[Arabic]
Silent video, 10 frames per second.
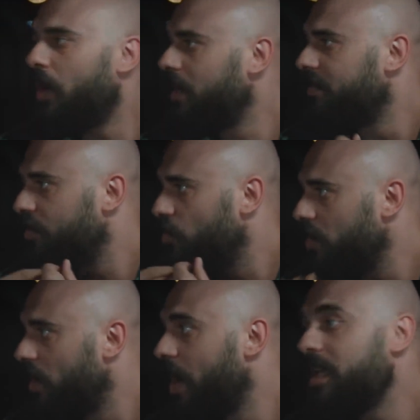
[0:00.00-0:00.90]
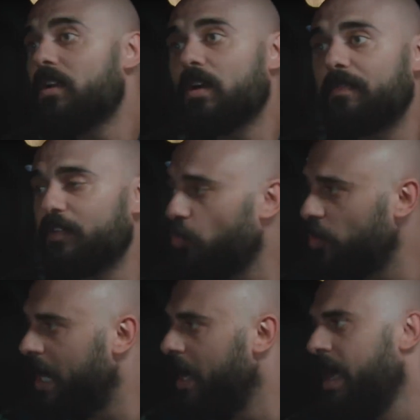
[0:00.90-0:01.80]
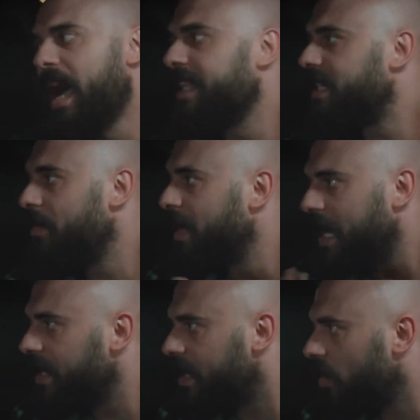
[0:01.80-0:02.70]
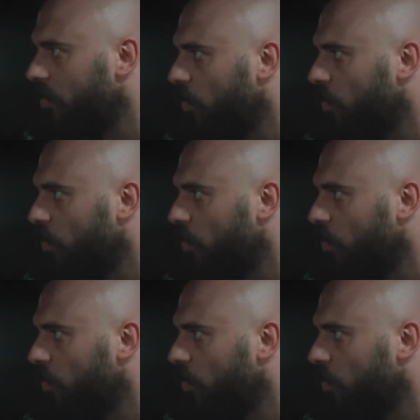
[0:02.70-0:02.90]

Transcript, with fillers: واحده في الدنيا واي راجل في الدنيا هيتهبل عليكي